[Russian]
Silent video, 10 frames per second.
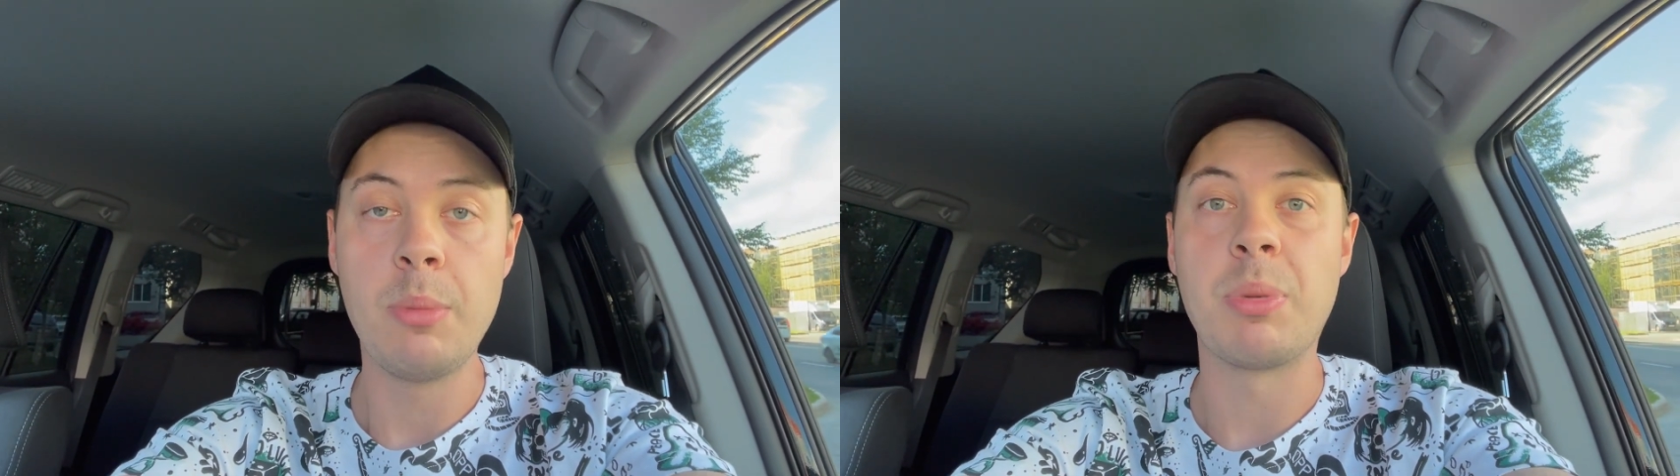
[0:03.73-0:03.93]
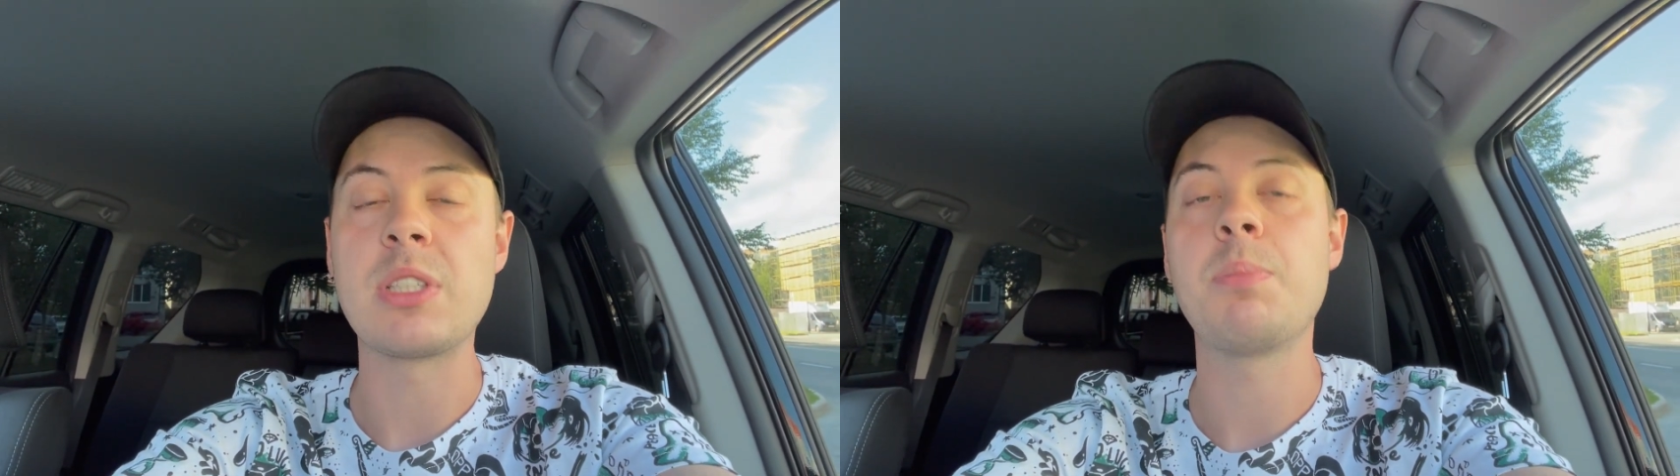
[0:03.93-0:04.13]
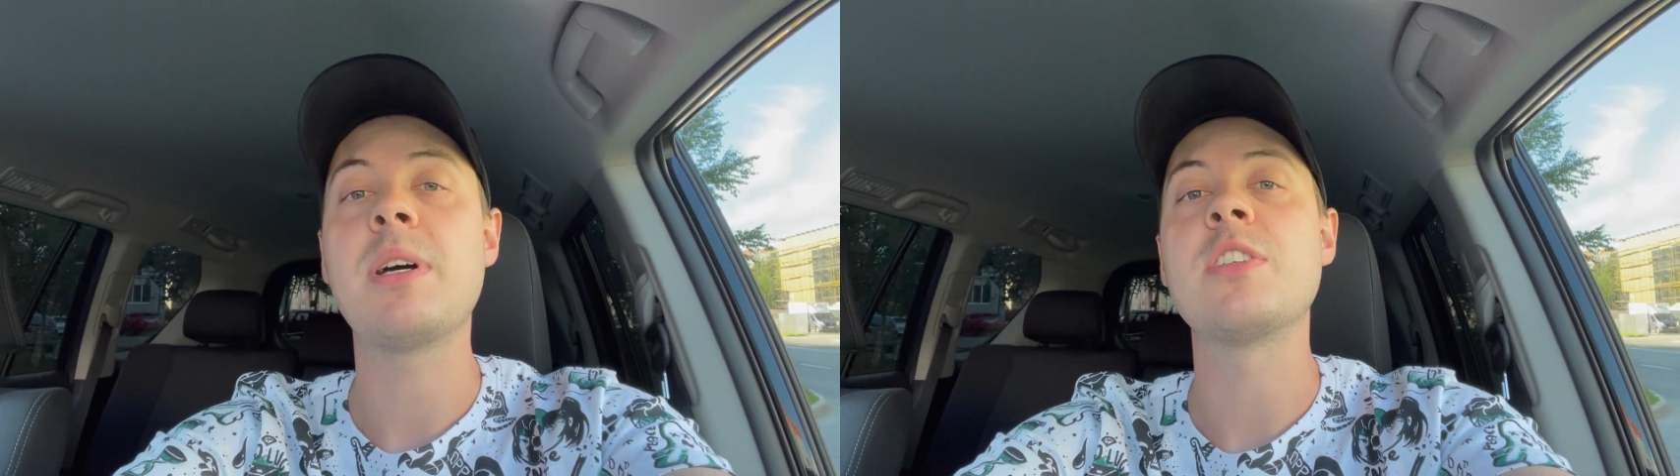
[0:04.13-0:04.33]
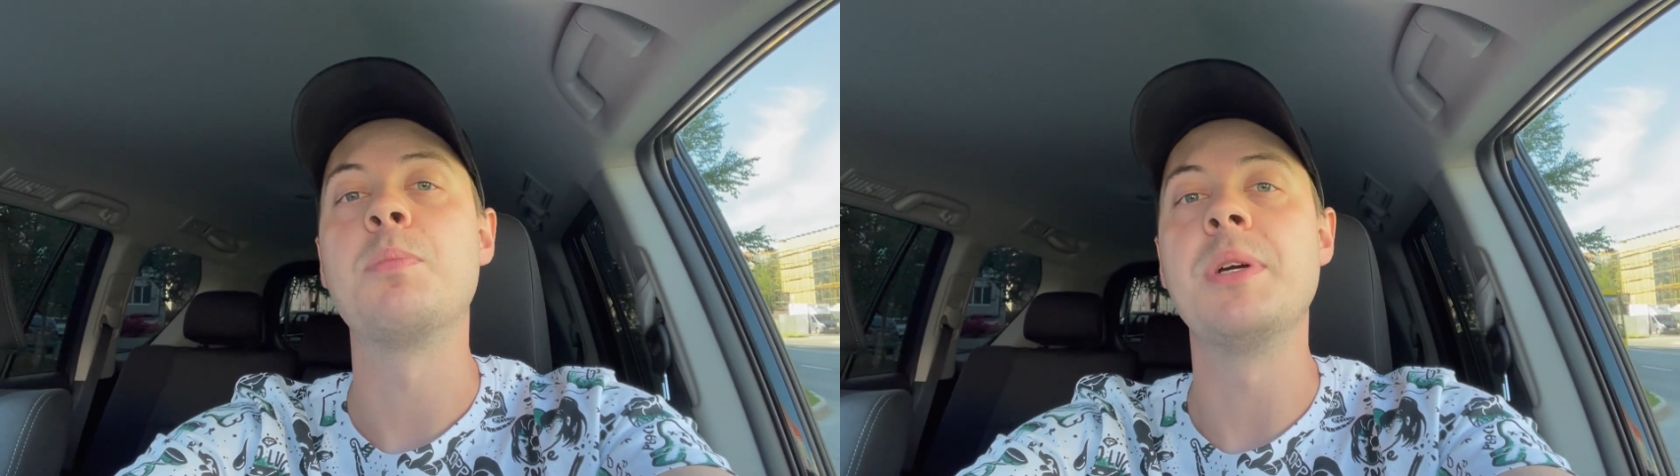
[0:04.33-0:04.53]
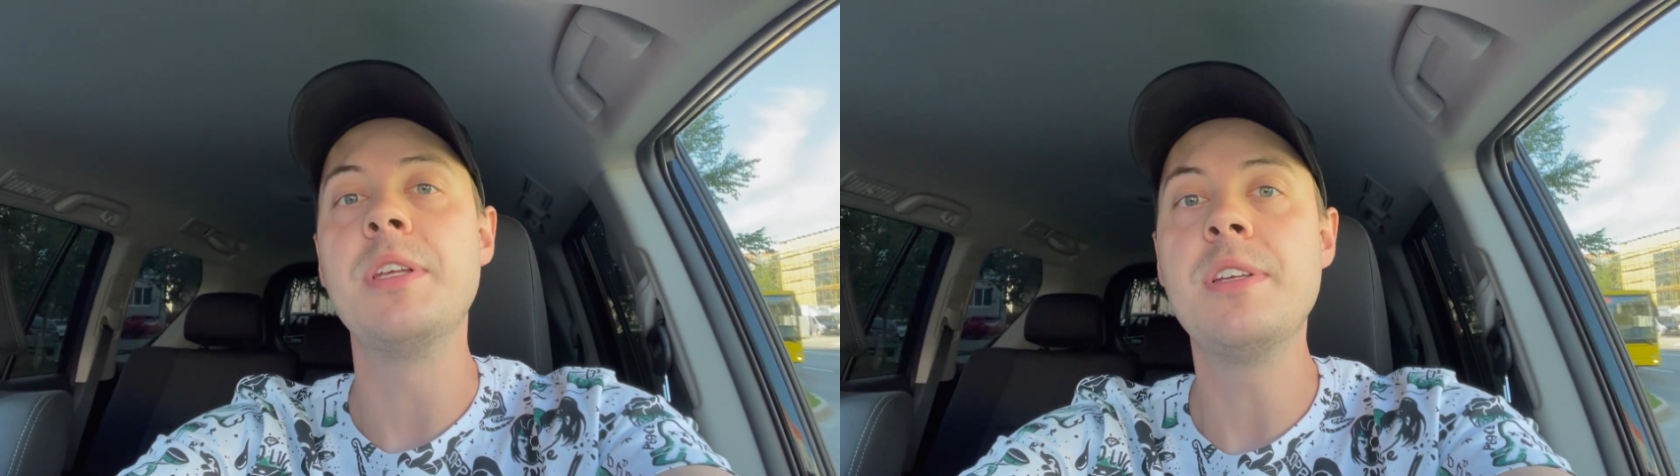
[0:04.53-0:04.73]
Просыпаясь в
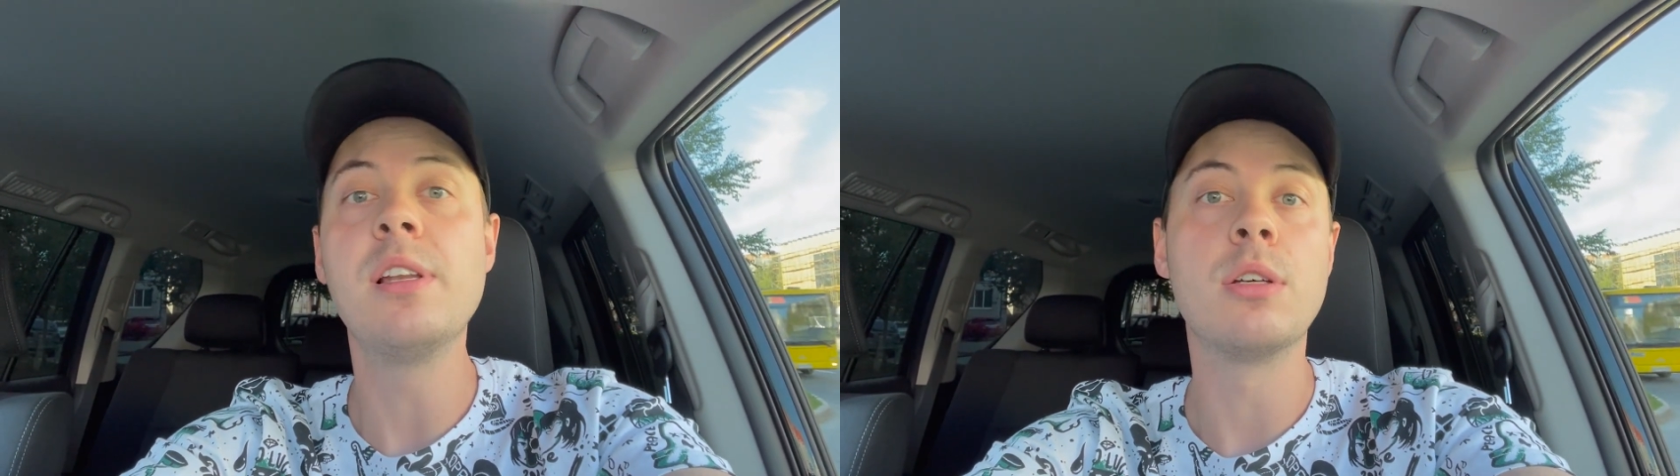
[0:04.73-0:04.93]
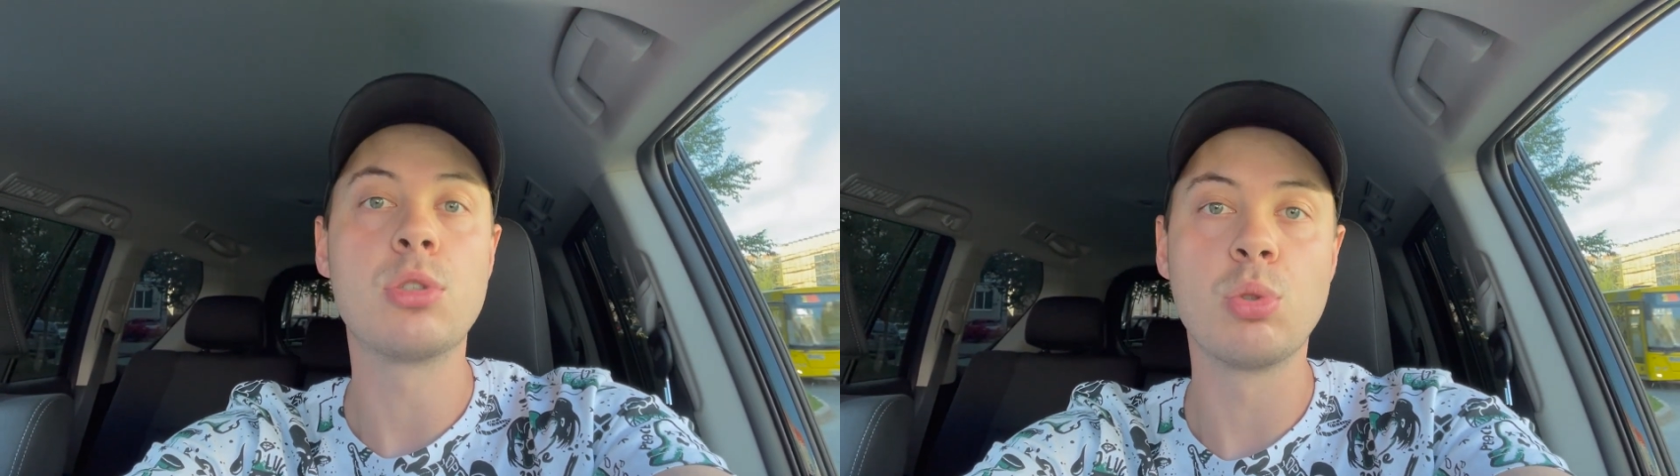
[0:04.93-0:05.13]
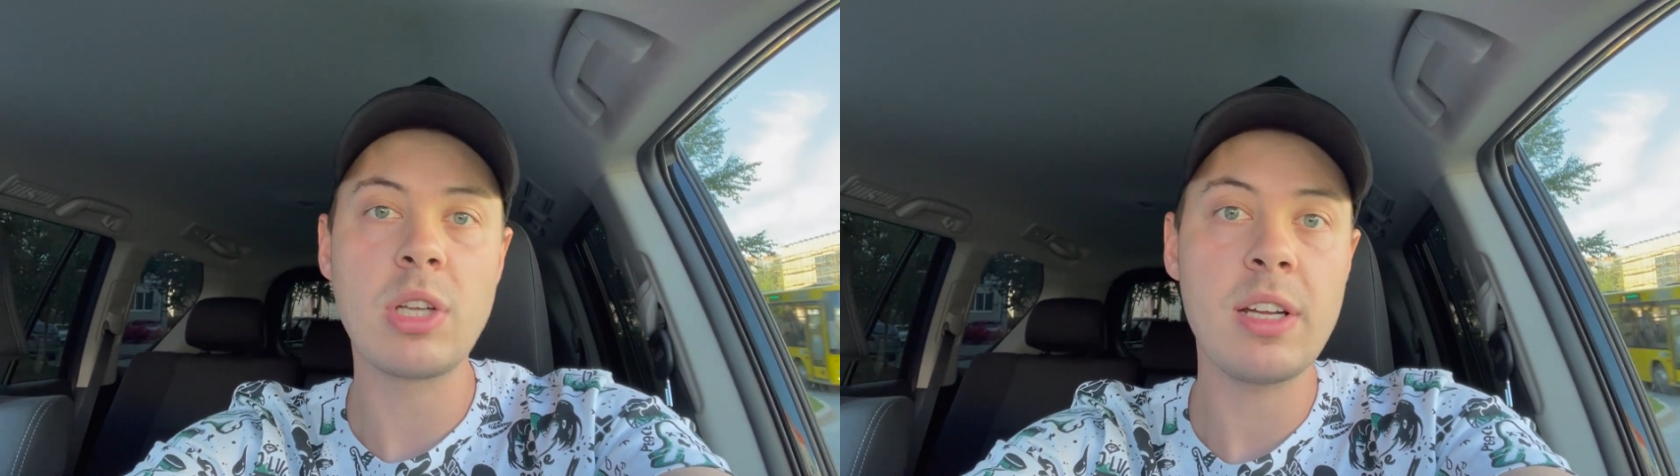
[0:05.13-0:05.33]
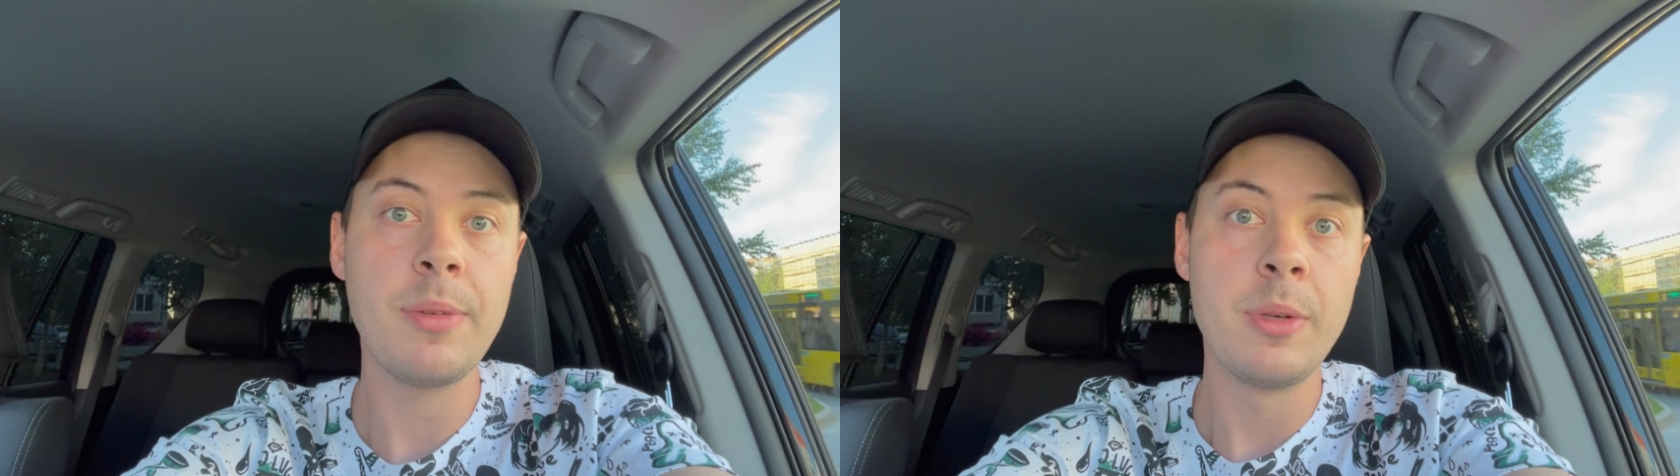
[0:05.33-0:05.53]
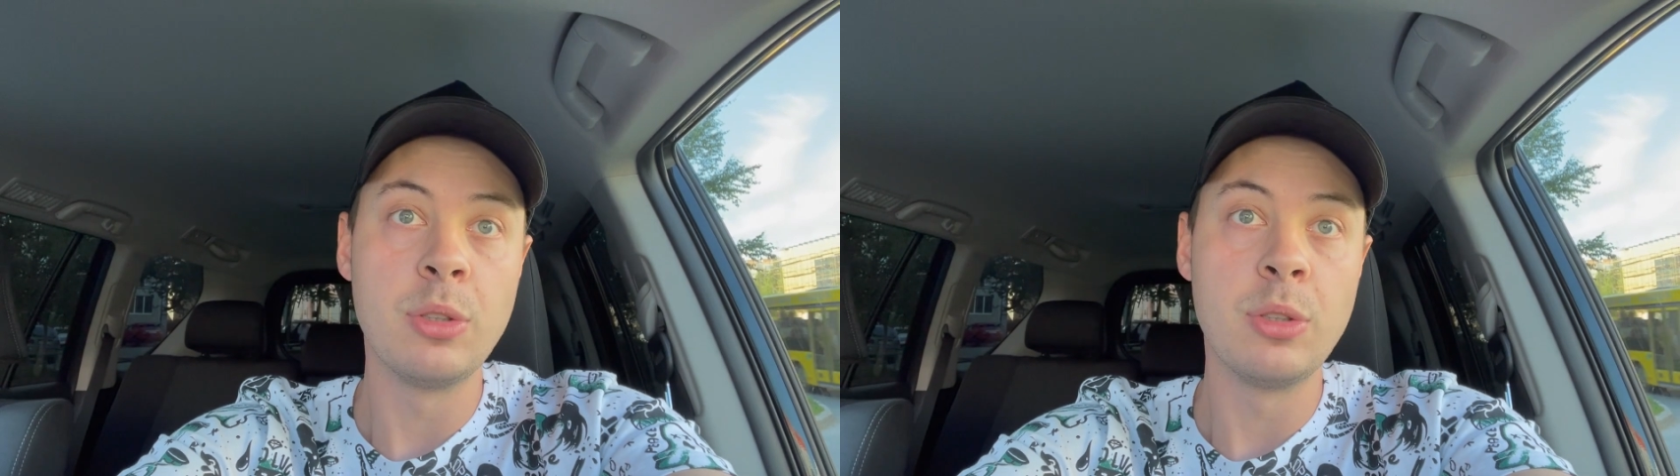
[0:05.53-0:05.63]
понедельник с утра,